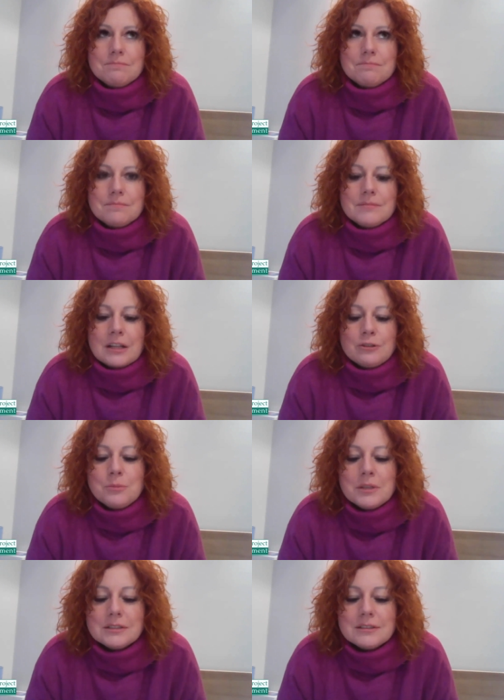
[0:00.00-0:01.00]

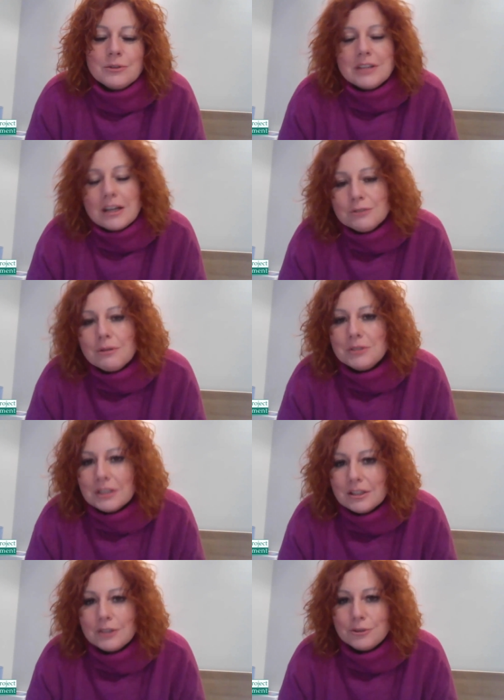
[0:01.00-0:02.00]
Natomiast no, znalazłam się
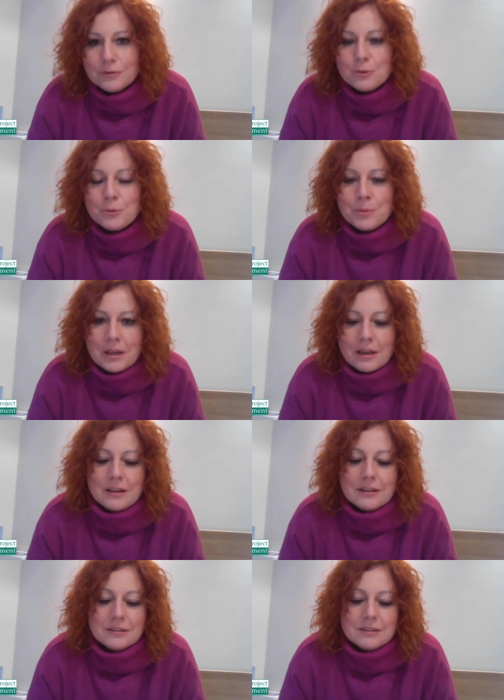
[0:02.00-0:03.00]
też w grupie
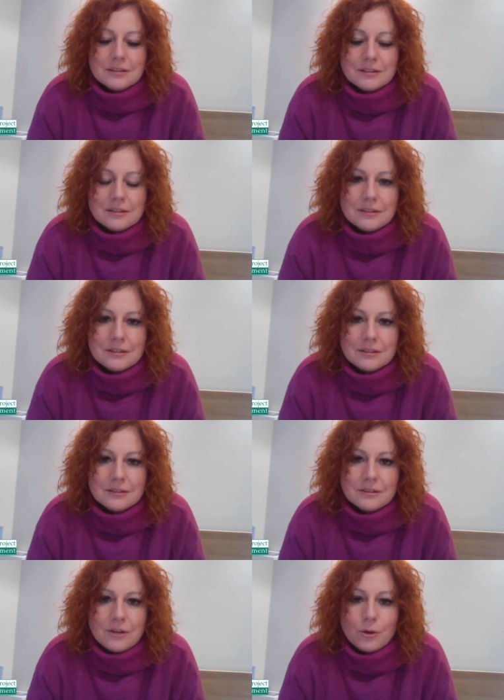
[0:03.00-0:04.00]

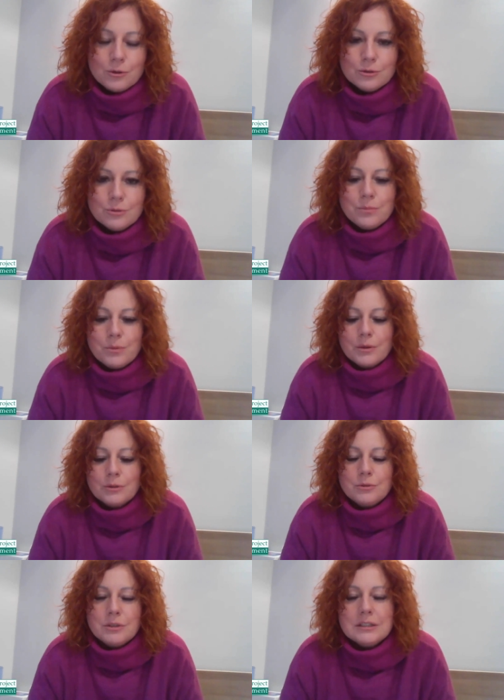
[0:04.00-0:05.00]
osób,
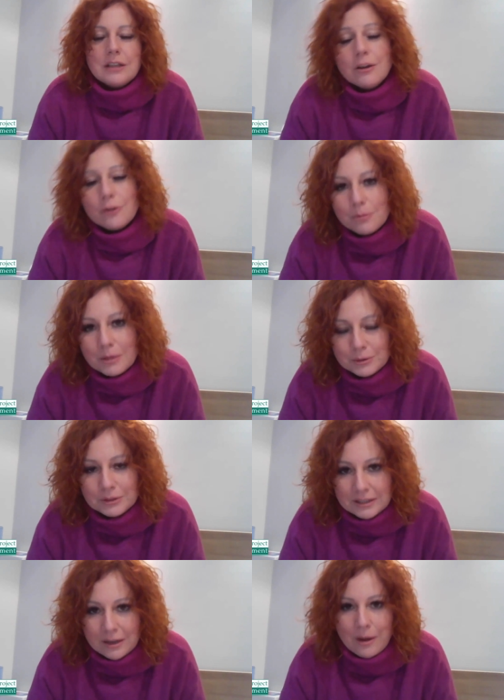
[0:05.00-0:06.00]
których ta choroba
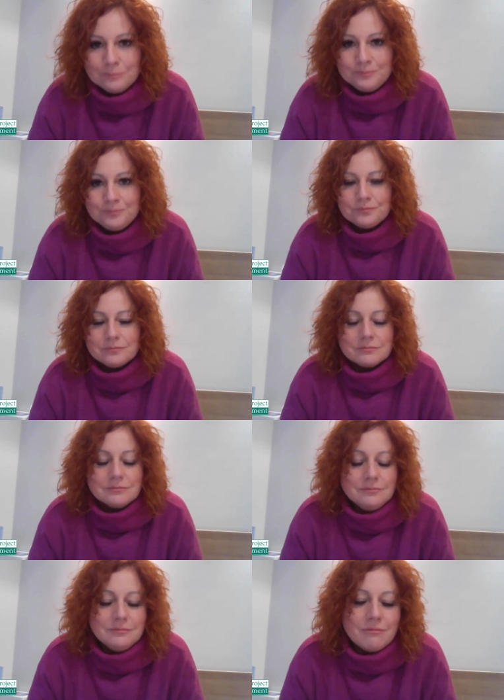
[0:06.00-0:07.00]
dotknęła.
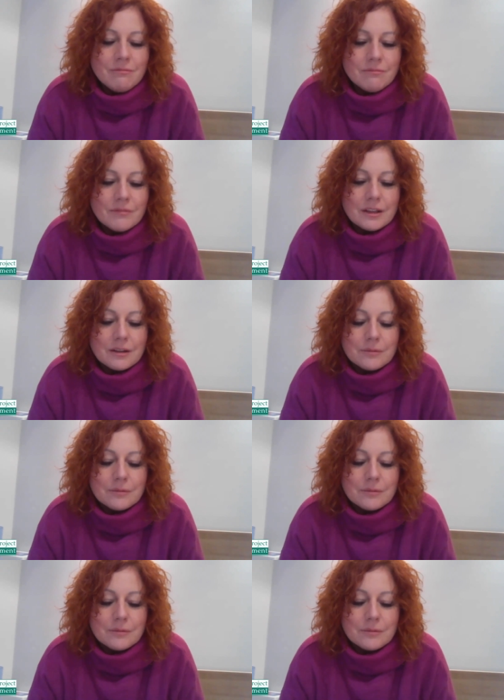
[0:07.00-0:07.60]
Hmm.